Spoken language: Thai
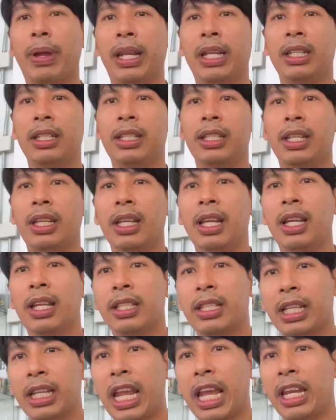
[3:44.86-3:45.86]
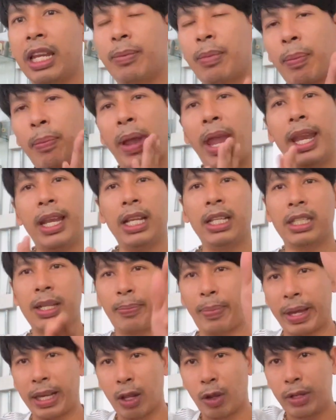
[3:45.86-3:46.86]
นสเก็ตอีกประเภทหนึ่งจะ
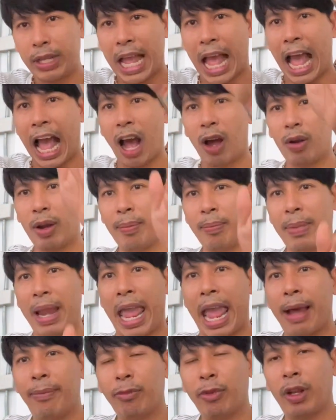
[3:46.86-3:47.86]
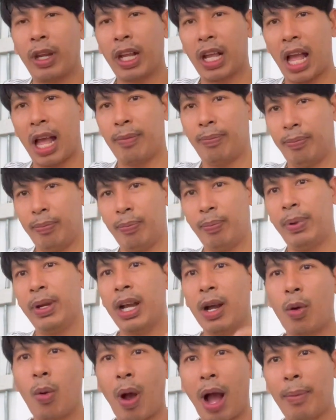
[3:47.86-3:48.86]
เป็นยาวๆแหลมๆเนี่ยนะครับเพื่
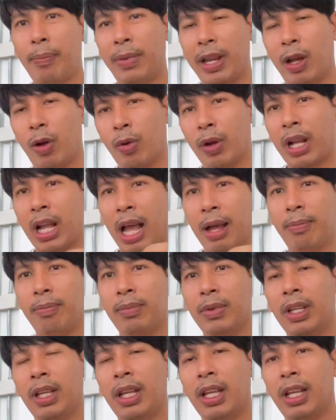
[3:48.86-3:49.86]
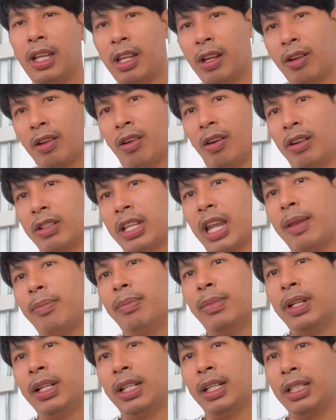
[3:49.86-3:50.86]
อความเร็วนะครับ แล้วก็ใช้
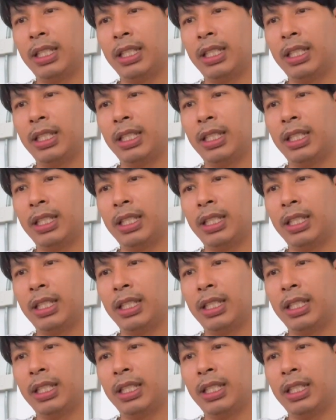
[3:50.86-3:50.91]
มือ